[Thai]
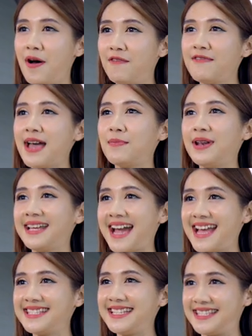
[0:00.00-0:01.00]
พร้อมฝ่ายบริการ
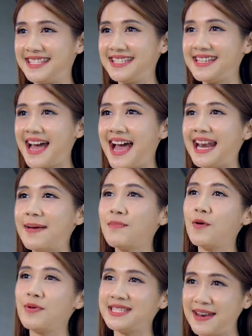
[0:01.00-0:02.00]
สินเชื่อและโปร
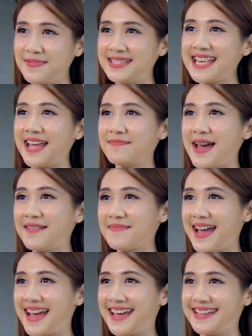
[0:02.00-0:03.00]
โมชั่นพิเศษมาก
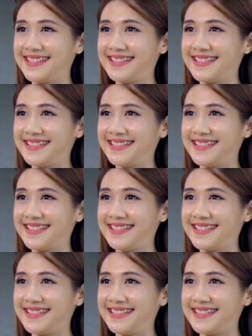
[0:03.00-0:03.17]
มาย